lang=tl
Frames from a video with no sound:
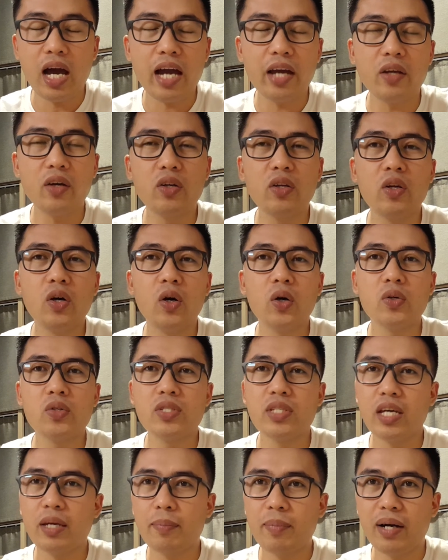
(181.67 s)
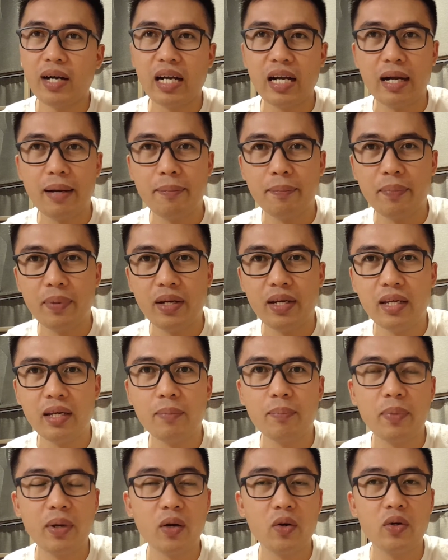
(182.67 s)
I don't know sa ibang
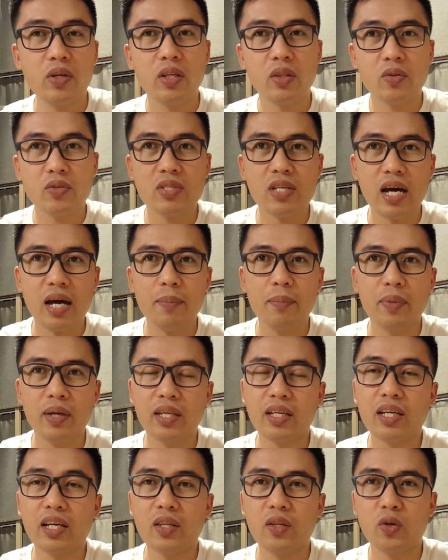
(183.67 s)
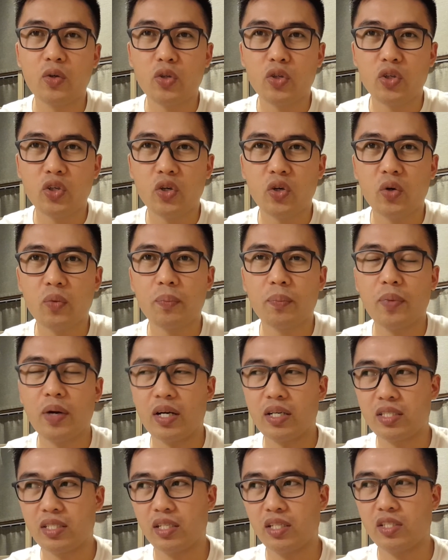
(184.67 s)
company pero dito sa amin ganun yung
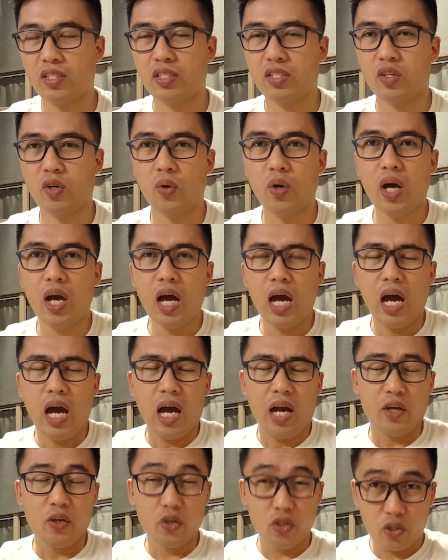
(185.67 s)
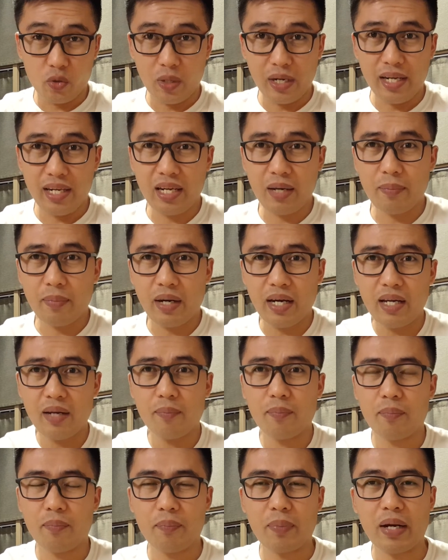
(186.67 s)
process. So usually
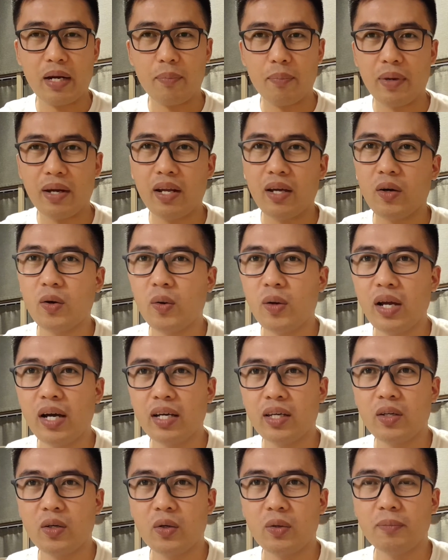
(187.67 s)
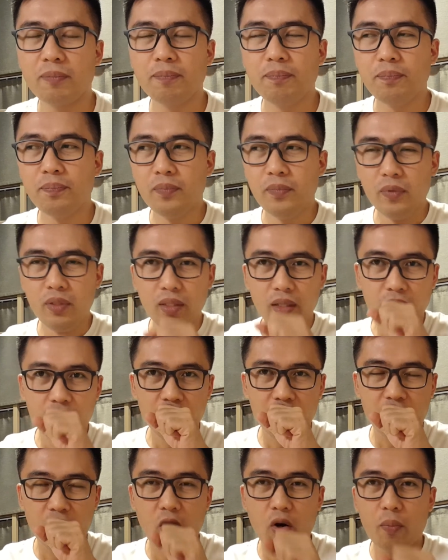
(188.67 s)
naman pare-pareho lang yung
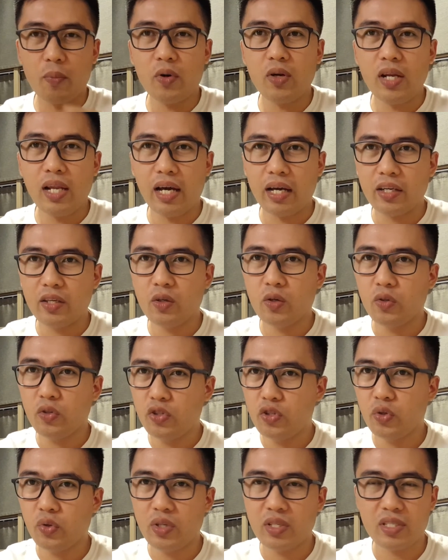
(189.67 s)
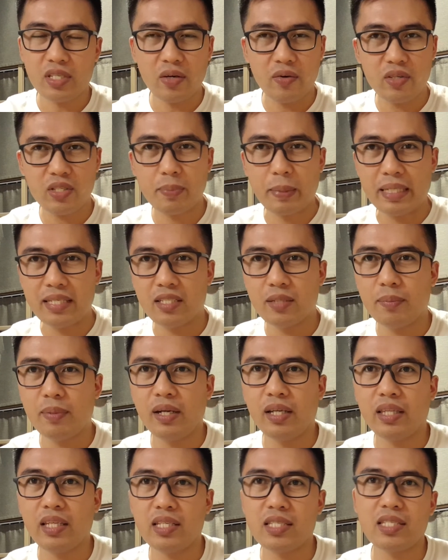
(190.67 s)
common lang yung duties and
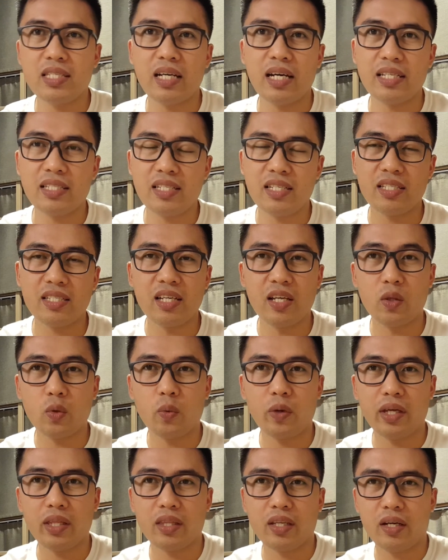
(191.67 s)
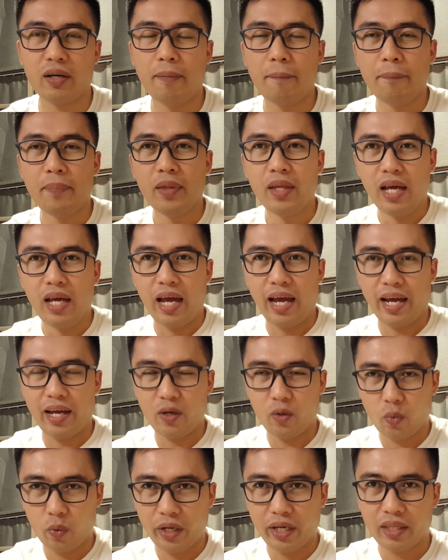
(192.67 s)
responsibilities ng assistant waiter
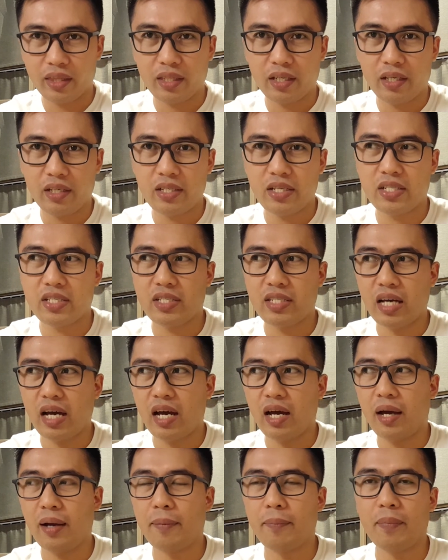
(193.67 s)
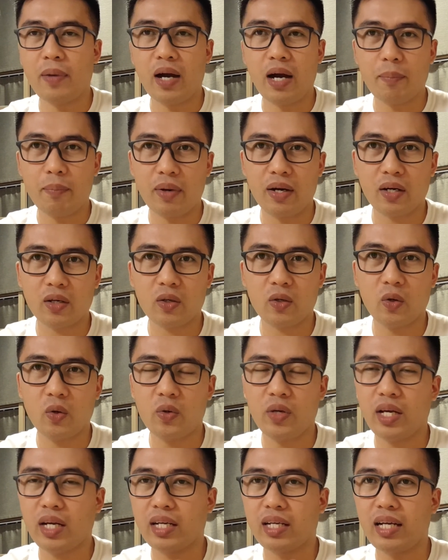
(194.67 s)
and waiter sa mga barko.
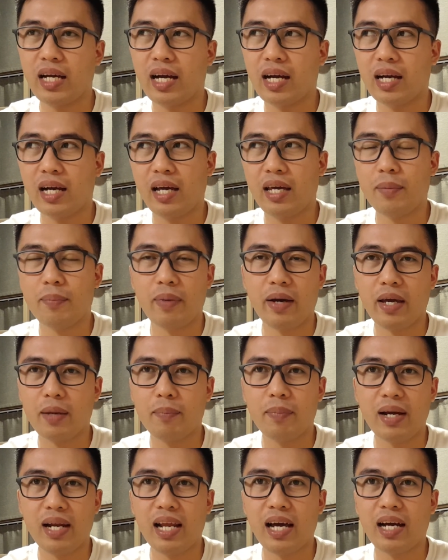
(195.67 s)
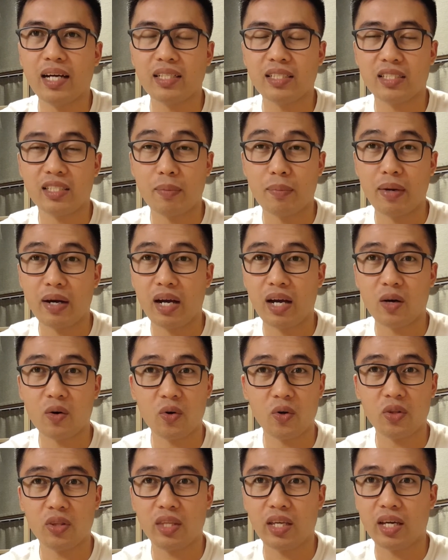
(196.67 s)
Nagkakaiba-iba lang sa mga
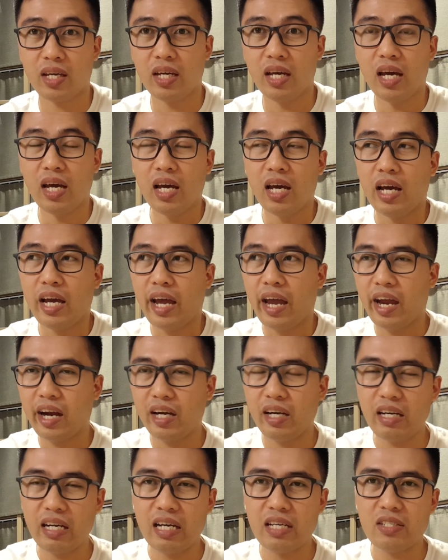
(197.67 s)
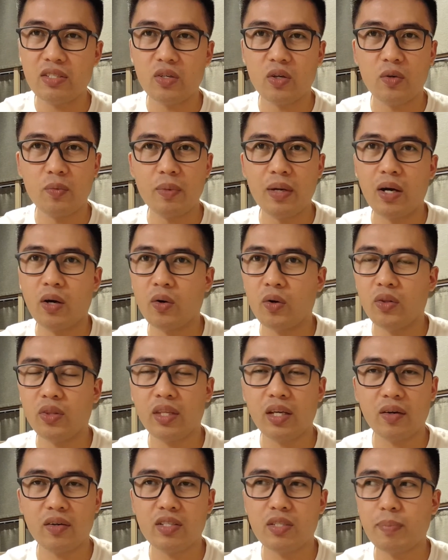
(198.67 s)
konting areas or mga
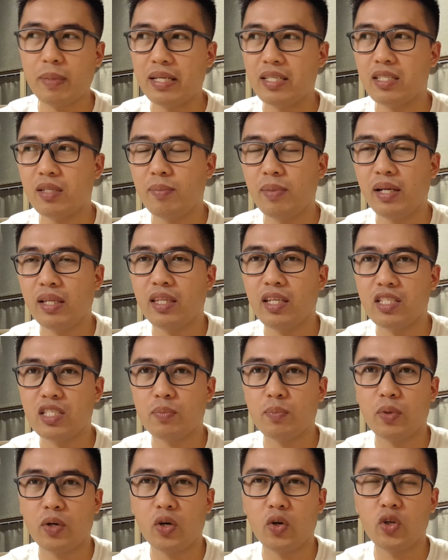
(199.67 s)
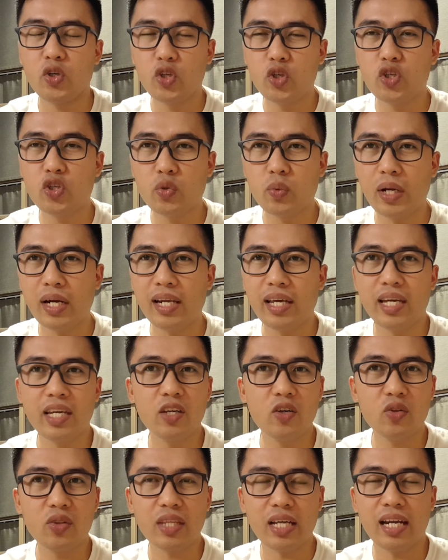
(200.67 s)
konting responsibilities. Pero usually,
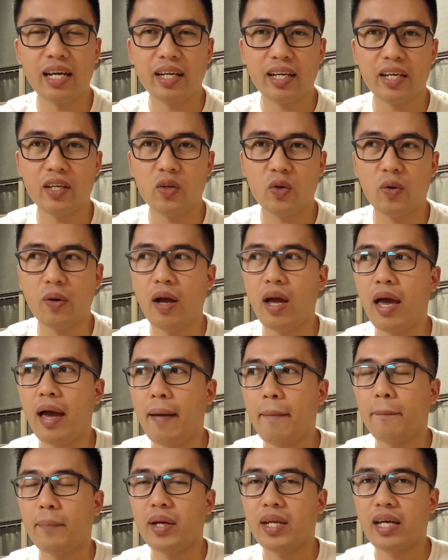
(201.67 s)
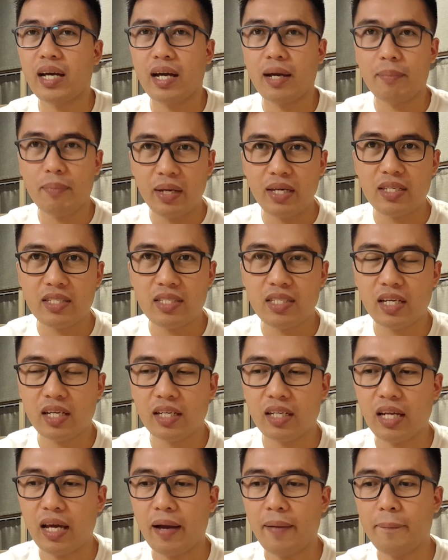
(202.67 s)
yun talaga yung pinaka-basic
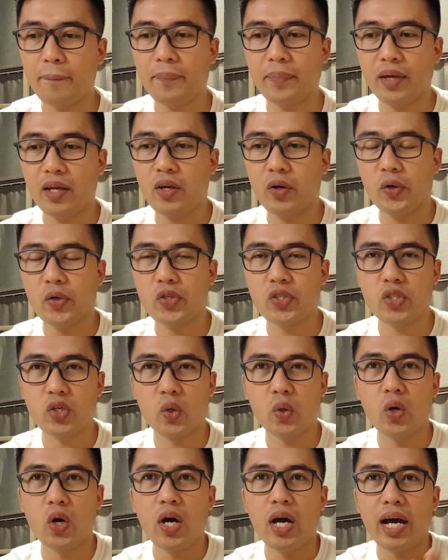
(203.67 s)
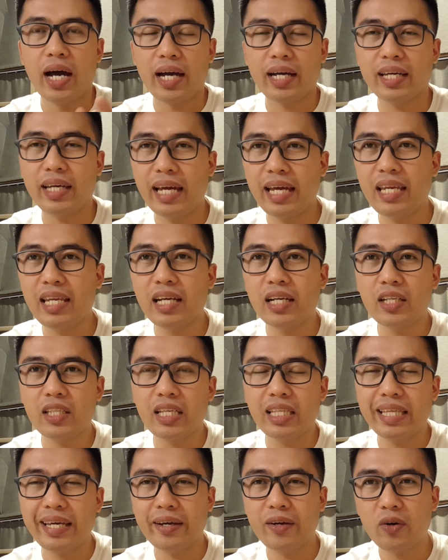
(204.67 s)
na ano. So, again,
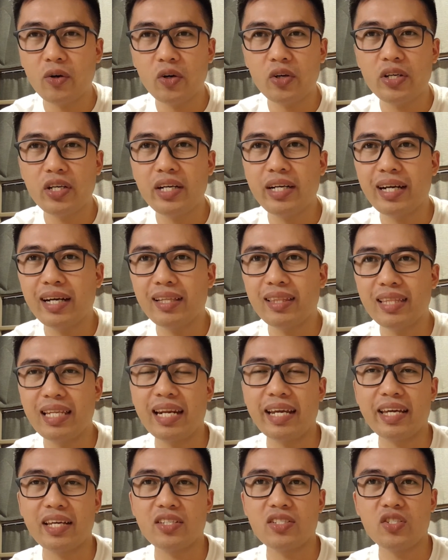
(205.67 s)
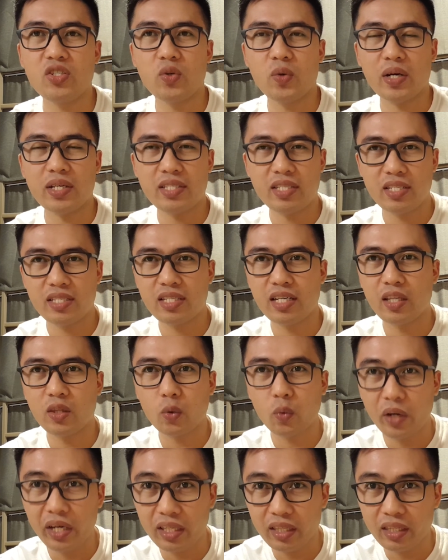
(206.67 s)
nagte-take order ng drinks yung assistant
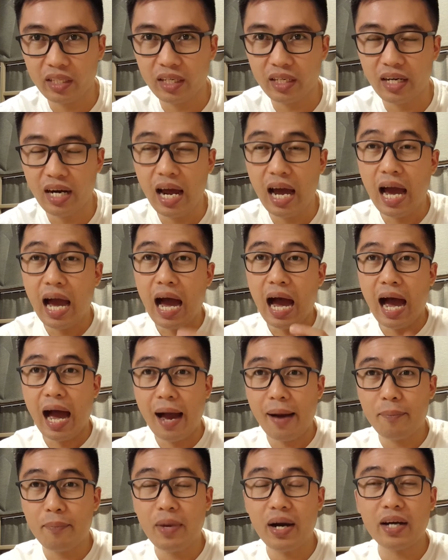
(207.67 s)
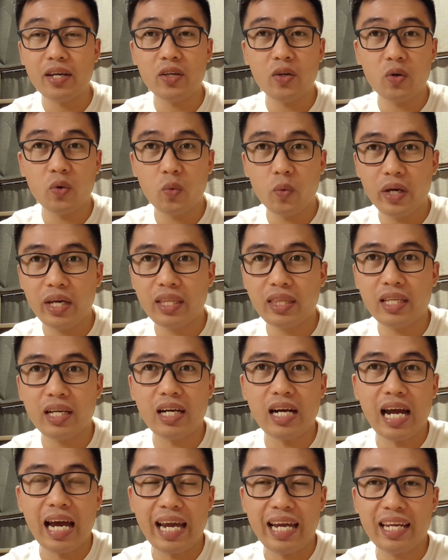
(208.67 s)
waiter habang yung
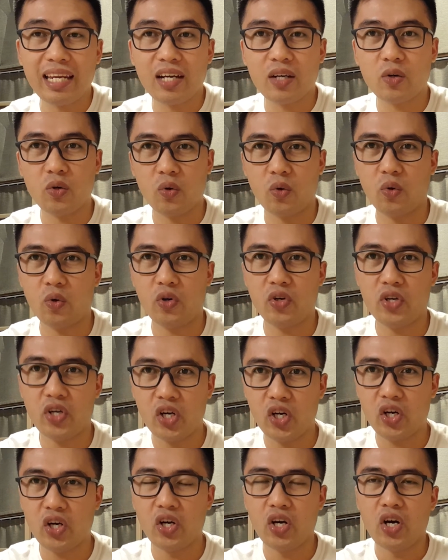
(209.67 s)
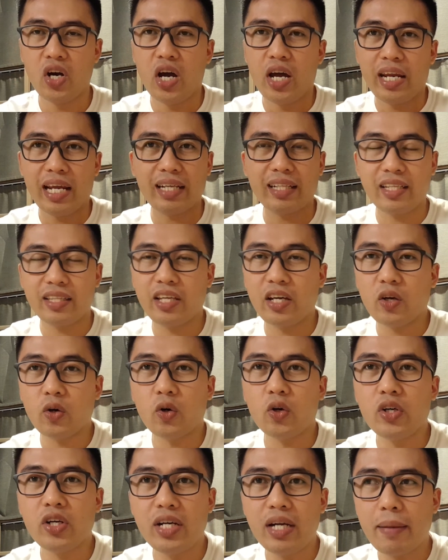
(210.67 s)
waiter ay nag-order.
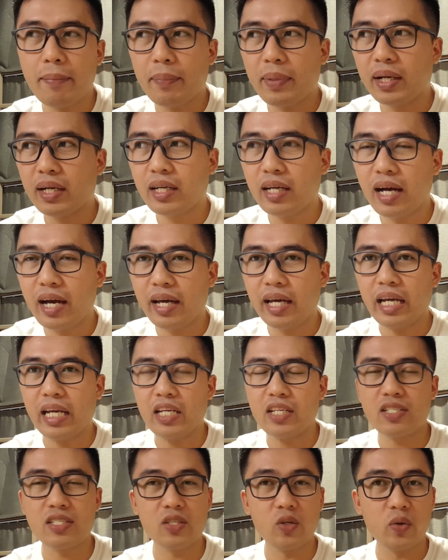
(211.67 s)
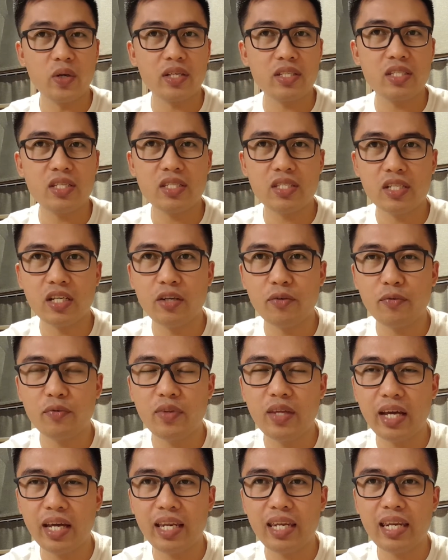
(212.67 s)
nagte-take order ng pagkain. So,
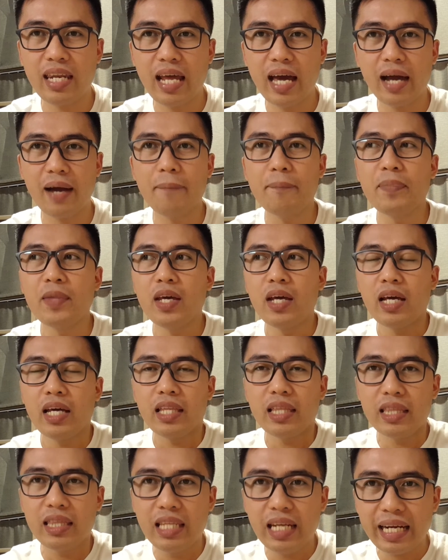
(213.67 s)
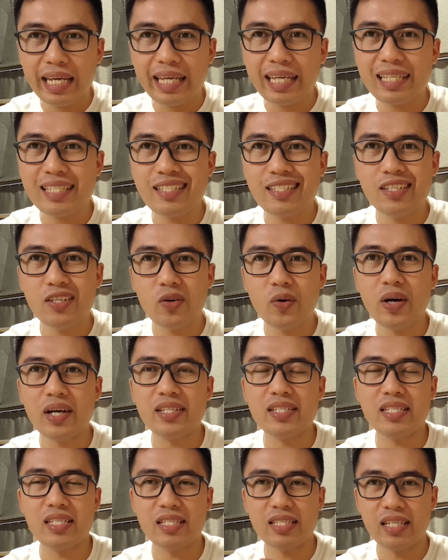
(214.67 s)
nagsiserve din ng drinks yung
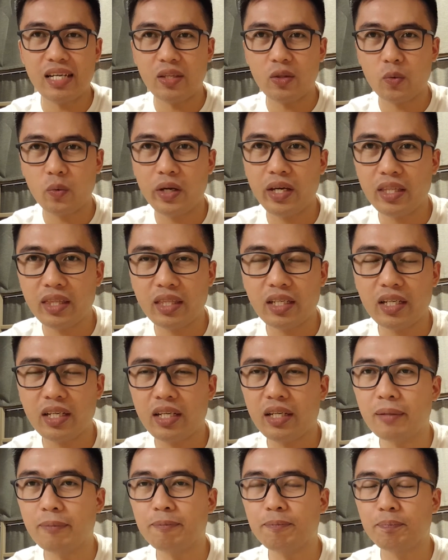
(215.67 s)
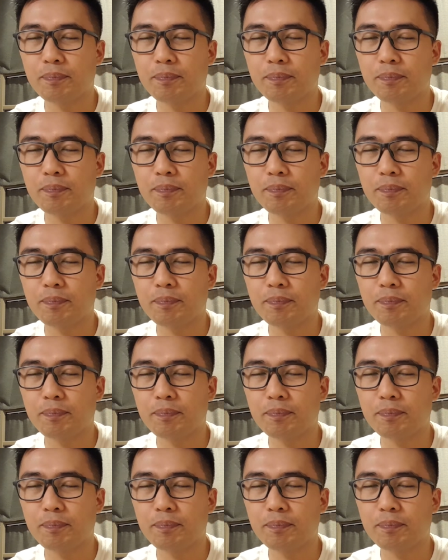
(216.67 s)
assistant waiter.